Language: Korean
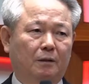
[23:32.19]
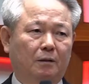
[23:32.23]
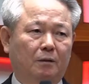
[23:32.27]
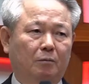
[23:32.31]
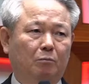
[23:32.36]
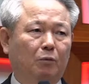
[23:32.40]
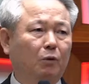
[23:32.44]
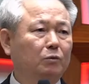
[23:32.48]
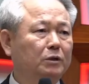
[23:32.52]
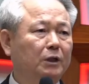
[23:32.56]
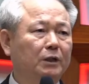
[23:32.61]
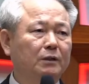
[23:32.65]

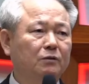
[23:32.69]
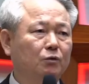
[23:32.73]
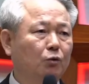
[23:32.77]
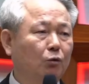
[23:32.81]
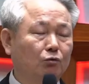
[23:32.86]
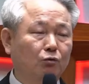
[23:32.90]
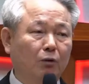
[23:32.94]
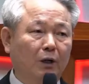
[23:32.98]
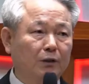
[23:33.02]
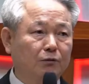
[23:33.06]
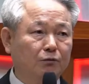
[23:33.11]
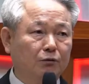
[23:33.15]
목사님
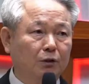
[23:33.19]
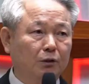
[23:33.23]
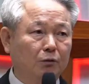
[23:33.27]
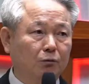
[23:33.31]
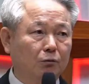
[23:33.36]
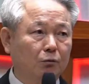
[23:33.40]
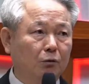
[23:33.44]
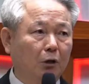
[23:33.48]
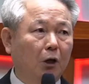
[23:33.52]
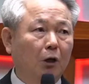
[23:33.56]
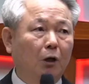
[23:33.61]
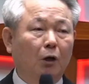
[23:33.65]
저도 할 수
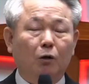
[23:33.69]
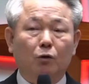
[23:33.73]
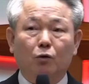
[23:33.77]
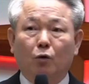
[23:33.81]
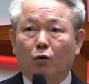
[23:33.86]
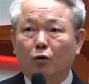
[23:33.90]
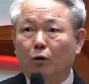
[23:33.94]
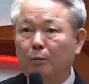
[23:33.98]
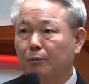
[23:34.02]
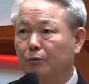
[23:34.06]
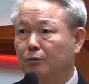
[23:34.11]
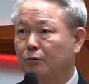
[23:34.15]
있고
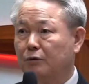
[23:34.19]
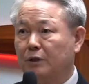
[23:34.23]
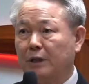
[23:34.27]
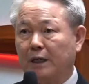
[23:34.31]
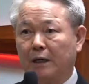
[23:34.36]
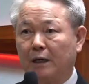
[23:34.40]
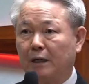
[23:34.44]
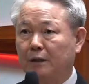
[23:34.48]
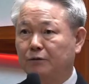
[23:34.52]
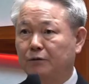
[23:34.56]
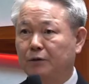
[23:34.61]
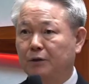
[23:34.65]
여러분도 잘
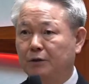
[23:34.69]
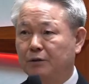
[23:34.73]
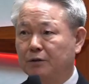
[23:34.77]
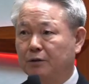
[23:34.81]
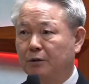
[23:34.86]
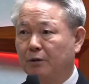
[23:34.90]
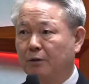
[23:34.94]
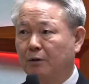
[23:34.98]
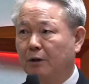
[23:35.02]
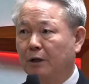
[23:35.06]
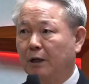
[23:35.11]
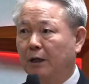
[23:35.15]
할 수
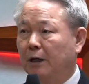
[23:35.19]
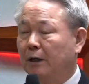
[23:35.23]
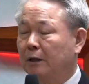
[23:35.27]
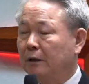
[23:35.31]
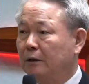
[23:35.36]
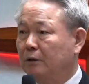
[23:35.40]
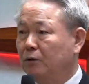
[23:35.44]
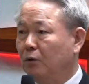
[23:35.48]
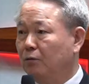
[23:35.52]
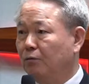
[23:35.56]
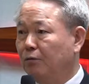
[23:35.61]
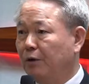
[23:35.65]
있어요.
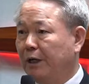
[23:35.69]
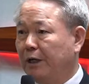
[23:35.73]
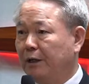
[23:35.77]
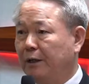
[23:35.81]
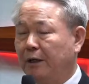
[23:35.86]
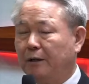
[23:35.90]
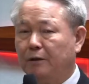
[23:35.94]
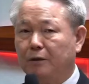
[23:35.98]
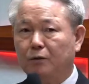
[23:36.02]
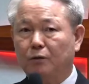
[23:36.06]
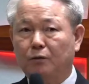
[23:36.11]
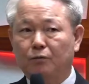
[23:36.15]
이건 왜 이래?
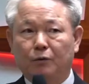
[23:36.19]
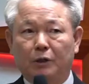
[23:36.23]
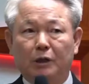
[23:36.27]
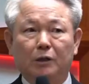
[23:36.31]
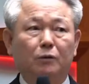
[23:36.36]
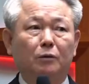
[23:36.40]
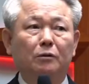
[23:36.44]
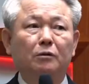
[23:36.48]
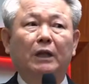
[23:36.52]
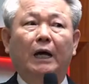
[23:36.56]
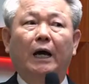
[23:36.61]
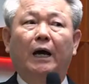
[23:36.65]
이건
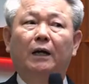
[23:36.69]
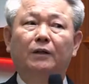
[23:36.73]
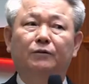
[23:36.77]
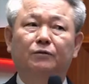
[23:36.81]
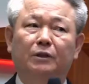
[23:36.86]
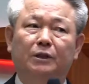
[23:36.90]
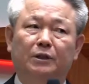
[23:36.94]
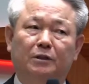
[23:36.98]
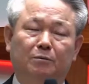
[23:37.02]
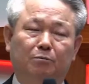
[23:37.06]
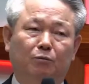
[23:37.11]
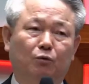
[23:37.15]
이건 다 할 수
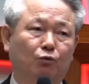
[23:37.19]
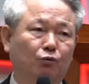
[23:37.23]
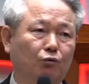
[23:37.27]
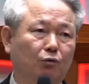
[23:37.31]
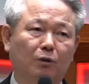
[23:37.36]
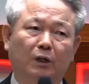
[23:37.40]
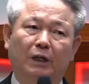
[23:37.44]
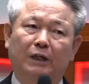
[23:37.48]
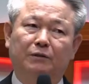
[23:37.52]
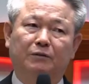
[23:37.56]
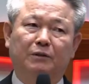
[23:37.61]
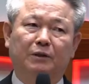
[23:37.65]
있습니다.
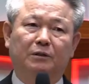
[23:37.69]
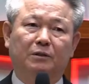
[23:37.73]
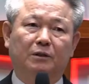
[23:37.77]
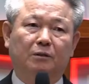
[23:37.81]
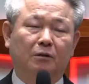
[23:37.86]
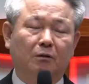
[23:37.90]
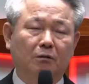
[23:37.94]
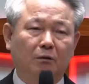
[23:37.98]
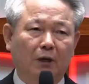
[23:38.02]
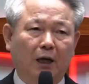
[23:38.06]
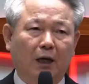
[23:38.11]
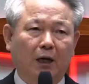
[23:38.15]
누구나 할 수 있어요.
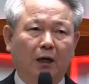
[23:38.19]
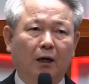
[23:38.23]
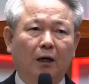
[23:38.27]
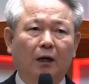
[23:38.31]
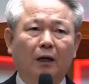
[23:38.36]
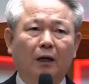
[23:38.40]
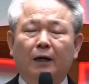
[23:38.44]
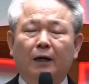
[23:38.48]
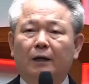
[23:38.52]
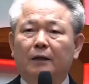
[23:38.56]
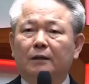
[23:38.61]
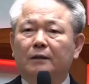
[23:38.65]
그러나
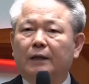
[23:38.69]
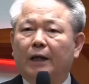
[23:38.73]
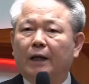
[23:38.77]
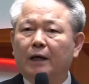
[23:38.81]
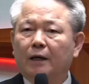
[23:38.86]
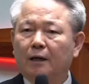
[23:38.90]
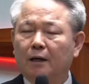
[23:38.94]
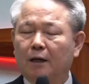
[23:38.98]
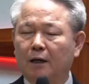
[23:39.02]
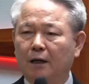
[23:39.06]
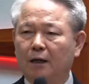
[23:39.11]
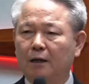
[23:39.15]

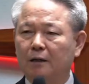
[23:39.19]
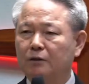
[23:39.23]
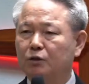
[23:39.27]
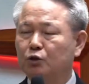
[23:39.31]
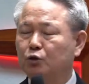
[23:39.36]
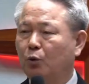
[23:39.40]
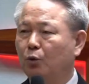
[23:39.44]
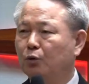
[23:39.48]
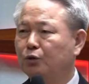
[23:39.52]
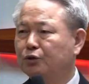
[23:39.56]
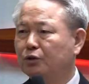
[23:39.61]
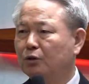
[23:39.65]
내가
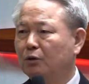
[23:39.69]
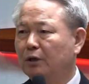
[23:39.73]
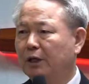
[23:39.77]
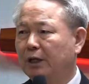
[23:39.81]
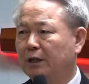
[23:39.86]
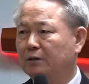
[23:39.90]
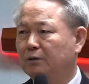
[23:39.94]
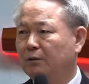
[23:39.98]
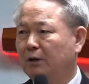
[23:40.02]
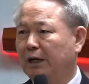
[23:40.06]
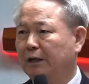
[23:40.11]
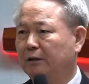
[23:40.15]

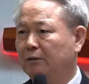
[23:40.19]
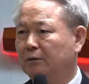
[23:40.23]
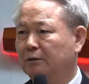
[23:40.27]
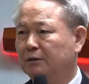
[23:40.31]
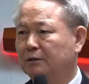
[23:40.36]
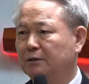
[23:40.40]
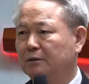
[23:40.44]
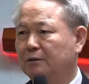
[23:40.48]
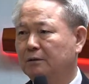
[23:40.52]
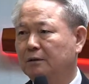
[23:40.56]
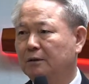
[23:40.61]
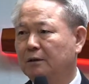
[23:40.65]
솔선해서 하는
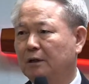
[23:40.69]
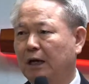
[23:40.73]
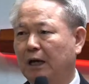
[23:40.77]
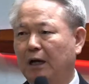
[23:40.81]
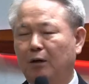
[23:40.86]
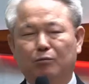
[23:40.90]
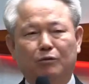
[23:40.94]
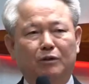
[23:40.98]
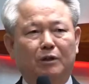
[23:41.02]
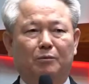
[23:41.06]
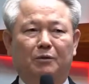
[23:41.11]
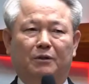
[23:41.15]
것은
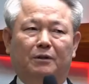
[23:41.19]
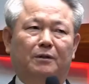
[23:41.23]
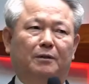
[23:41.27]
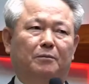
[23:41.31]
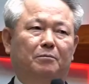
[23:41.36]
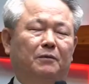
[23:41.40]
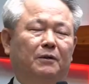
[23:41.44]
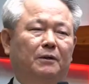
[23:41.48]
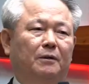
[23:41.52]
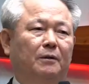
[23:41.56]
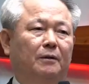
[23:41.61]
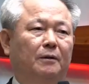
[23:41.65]
아무나
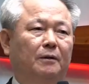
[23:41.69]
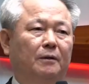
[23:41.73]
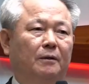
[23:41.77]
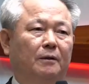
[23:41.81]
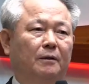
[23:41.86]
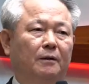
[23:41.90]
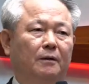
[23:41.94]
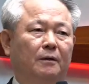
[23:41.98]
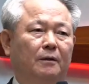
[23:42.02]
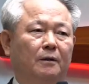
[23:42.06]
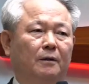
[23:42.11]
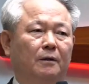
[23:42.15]
못합니다.
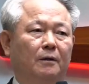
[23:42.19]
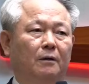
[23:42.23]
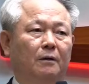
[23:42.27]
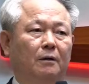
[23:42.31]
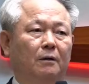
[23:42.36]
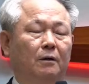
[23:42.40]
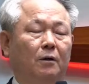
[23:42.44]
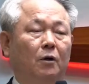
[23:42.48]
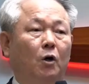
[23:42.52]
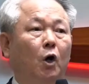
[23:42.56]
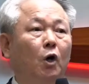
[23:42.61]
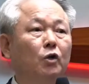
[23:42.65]

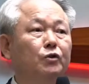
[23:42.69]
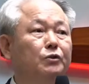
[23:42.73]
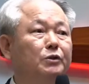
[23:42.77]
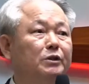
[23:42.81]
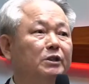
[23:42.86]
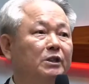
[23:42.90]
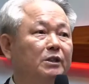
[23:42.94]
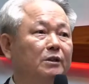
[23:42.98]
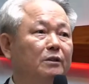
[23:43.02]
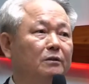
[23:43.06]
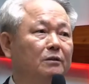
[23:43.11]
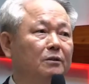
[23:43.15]

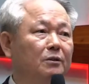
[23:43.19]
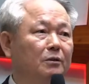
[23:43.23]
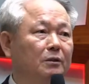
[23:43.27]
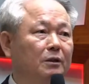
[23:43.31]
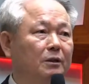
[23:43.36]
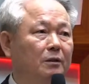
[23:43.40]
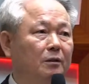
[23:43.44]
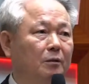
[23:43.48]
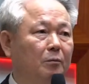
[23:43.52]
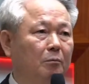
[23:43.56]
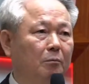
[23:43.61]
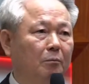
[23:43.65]

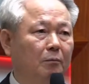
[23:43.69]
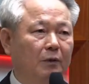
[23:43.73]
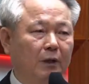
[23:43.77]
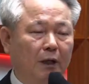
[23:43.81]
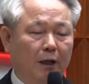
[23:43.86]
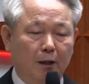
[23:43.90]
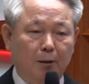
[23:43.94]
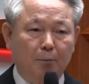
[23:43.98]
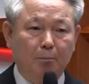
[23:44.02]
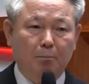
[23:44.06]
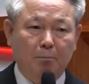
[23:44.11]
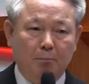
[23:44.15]
헌신적인
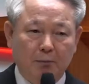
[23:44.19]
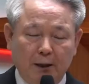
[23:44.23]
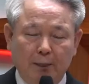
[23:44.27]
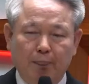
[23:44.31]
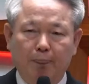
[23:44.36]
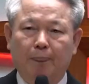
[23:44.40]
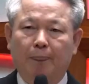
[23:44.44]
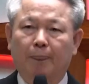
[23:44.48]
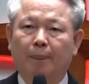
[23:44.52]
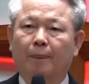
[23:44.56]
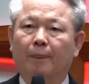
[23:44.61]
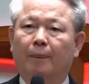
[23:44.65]

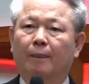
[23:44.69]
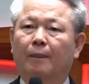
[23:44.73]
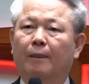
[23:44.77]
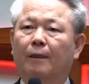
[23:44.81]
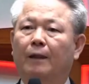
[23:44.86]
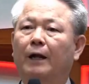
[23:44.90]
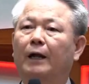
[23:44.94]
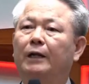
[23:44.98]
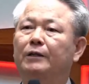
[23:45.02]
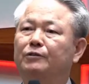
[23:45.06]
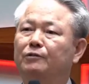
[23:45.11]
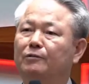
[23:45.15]
사람만
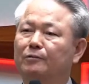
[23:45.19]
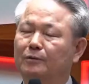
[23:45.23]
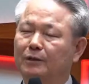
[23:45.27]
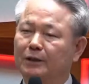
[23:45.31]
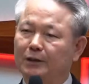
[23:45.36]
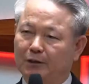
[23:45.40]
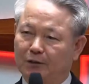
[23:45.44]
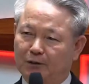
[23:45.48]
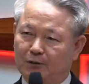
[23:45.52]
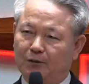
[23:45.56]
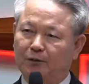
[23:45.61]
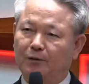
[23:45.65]
할 수가
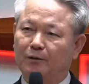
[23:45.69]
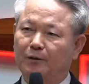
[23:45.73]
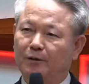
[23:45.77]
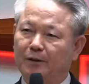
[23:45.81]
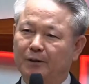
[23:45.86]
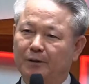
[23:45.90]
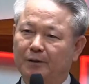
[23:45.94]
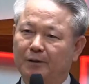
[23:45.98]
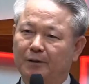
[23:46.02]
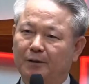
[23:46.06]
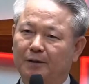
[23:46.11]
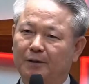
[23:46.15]
있는 거예요.
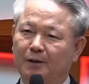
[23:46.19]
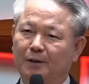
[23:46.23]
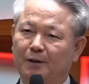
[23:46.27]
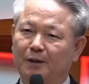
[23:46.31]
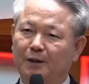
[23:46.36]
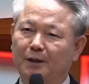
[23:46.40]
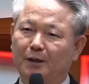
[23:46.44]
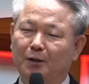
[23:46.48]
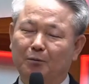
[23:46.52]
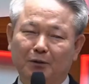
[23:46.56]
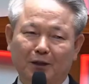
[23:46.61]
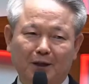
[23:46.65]

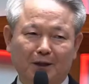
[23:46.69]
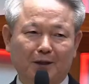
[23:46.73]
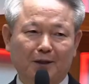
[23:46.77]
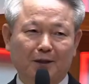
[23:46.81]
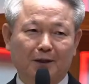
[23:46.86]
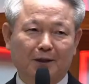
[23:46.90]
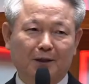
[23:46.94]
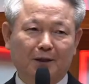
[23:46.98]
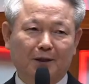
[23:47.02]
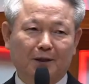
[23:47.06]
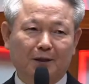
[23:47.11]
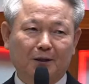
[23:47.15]
아멘.
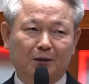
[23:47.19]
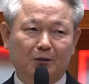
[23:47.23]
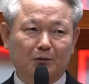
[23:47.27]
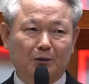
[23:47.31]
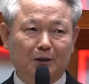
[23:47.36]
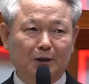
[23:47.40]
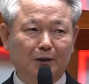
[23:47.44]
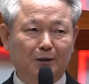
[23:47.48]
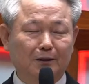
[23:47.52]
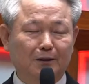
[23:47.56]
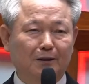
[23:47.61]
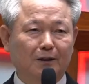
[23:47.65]

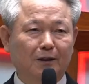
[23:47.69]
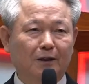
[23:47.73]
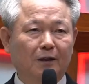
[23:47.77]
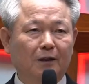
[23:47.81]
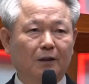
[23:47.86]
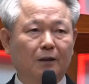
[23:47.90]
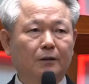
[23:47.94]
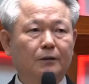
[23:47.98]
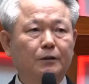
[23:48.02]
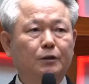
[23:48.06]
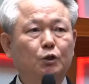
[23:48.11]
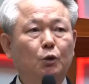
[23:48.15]
우리는
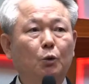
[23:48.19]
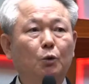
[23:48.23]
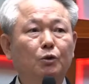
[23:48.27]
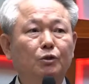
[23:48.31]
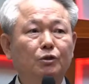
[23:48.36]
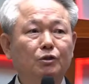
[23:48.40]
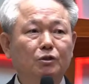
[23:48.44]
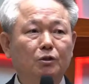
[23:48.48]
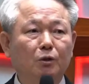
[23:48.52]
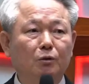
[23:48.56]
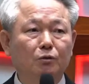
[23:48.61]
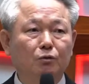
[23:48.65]

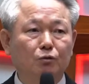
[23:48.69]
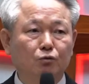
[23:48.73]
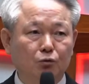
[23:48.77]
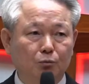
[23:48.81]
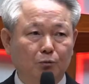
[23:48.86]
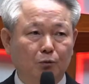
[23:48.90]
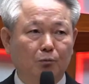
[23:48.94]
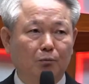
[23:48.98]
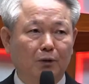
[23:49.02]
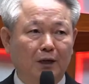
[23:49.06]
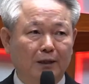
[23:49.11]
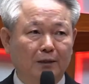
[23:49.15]

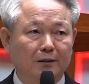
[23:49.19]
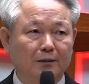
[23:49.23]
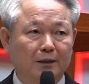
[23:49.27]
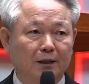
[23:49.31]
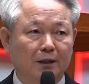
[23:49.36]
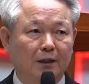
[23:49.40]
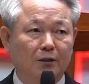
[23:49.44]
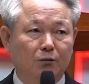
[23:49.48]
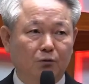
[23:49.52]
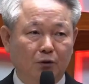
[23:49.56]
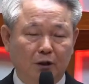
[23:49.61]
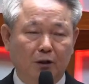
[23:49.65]
솔선수범하는
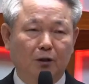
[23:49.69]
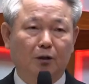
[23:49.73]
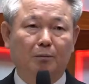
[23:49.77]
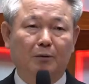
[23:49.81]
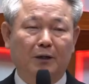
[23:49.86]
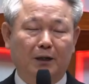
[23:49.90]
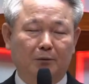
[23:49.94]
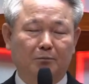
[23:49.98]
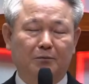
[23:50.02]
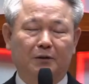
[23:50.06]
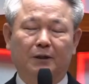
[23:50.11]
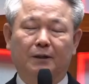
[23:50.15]
자가 되기를
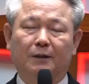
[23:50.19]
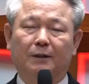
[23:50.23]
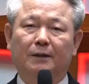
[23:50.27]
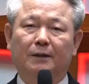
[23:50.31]
바랍니다.